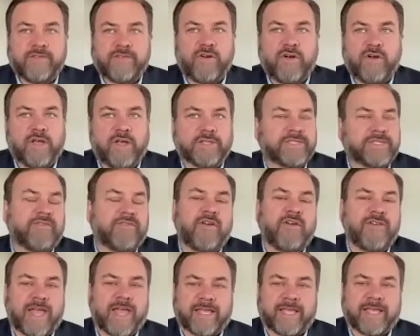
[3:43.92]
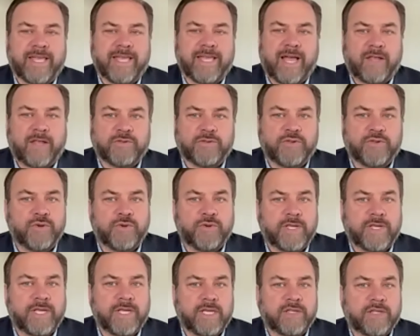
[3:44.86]
va, ça va varier entre 2
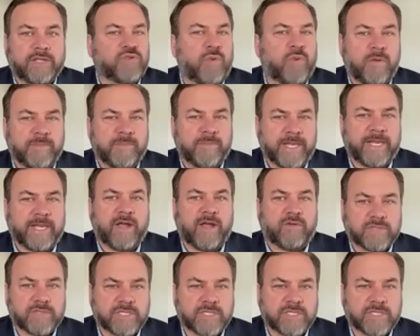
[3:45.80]
et 3 millions.